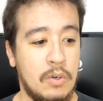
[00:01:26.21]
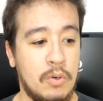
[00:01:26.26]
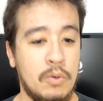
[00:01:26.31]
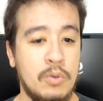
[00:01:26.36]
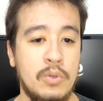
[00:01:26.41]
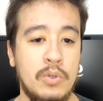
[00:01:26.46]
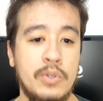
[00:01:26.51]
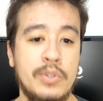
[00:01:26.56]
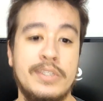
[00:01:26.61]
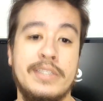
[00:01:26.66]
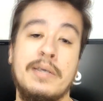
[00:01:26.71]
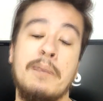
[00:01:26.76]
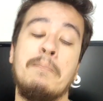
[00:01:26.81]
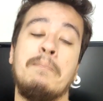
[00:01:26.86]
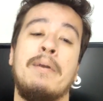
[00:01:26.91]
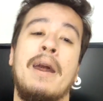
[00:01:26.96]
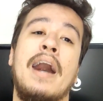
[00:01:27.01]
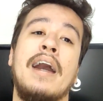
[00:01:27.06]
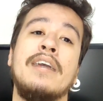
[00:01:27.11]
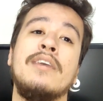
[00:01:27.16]
O
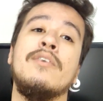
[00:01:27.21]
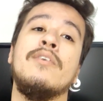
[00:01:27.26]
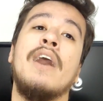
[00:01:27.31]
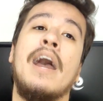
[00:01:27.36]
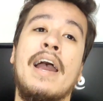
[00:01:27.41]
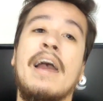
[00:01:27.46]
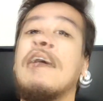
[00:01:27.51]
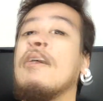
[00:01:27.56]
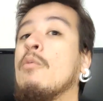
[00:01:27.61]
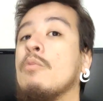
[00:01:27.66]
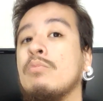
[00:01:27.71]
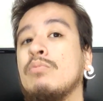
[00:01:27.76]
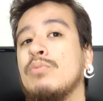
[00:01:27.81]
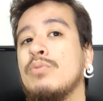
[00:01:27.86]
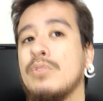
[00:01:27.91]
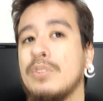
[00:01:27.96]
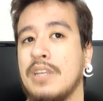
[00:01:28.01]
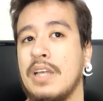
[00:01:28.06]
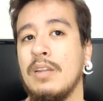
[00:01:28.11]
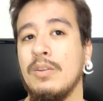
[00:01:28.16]
Sampaio é um
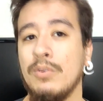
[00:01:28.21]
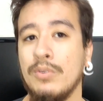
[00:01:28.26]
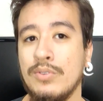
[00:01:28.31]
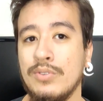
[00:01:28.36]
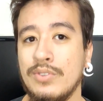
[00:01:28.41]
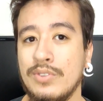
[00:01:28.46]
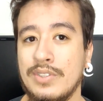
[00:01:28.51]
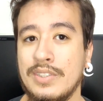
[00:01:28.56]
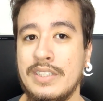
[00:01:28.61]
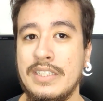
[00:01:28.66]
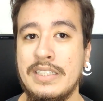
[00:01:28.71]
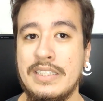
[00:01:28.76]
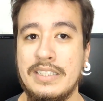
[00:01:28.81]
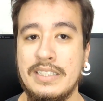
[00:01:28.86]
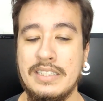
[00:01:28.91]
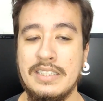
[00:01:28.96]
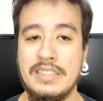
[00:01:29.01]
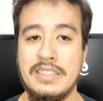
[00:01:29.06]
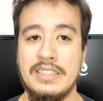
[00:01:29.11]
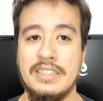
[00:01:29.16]
dos alunos
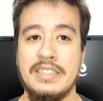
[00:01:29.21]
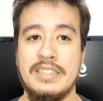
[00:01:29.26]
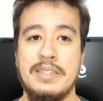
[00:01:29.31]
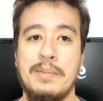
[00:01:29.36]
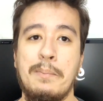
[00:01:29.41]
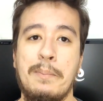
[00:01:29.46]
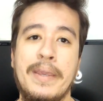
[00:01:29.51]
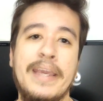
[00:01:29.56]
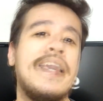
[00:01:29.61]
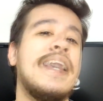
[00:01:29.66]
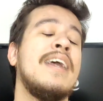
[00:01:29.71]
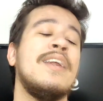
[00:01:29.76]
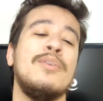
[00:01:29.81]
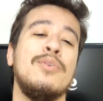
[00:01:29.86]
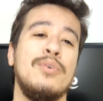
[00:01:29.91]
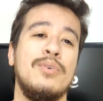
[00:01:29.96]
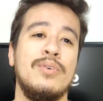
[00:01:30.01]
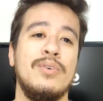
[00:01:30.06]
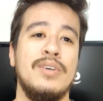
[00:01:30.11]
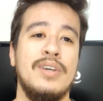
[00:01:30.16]
desse, desse
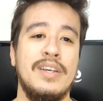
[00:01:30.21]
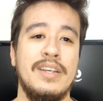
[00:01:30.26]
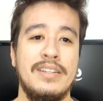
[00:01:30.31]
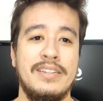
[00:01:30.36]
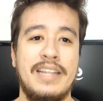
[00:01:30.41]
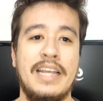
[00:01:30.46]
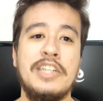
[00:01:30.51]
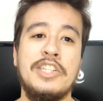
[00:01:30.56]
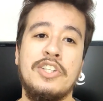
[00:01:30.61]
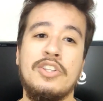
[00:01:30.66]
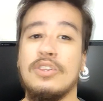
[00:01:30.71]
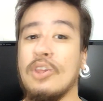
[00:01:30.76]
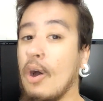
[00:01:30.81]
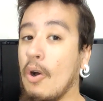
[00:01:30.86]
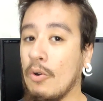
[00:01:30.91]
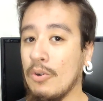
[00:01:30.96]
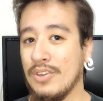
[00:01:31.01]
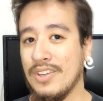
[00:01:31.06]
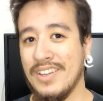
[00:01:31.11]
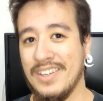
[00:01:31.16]
pequeno TED
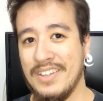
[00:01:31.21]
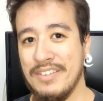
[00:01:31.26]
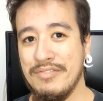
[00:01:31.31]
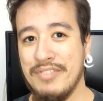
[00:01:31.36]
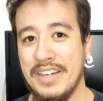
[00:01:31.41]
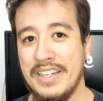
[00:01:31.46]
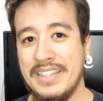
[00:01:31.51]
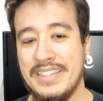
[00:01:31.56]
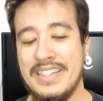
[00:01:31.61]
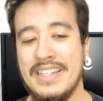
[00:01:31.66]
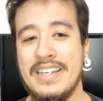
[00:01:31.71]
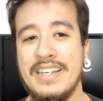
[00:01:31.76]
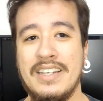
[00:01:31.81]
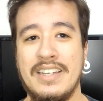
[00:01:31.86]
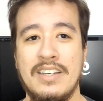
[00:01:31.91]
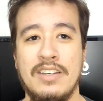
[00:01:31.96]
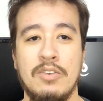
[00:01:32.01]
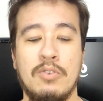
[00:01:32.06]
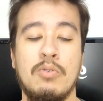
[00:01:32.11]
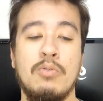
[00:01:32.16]
Talk que vai
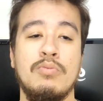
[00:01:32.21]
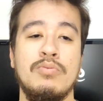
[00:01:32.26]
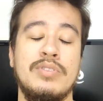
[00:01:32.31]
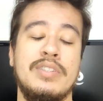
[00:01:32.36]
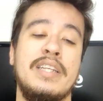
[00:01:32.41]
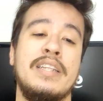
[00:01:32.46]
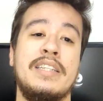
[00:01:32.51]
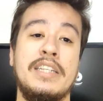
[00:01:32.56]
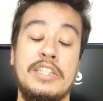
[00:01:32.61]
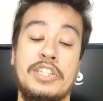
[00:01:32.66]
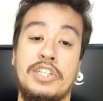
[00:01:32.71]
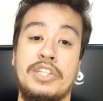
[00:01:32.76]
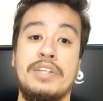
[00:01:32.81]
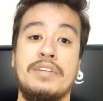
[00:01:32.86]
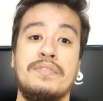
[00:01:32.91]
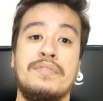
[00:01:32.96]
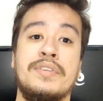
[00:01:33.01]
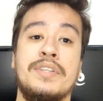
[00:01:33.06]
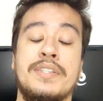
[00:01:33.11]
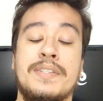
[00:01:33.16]
ter com os
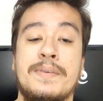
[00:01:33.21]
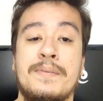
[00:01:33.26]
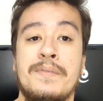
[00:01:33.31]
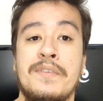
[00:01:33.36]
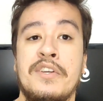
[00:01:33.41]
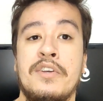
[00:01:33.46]
detetives.